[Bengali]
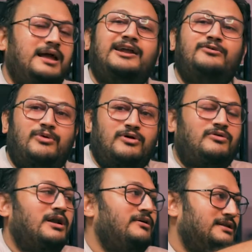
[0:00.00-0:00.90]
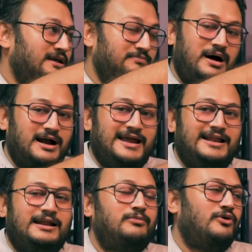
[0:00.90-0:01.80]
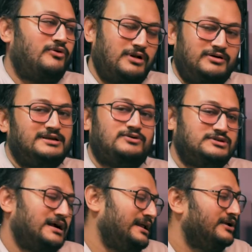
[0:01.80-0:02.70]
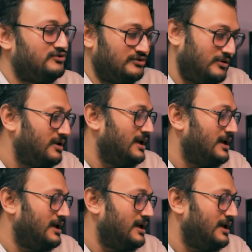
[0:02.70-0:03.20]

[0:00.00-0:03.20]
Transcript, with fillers: একটু বড় করা হয়েছে এই ফাঁকা এরিয়াটা বড় করা হয়েছে কস কাটিংয়ের জন্য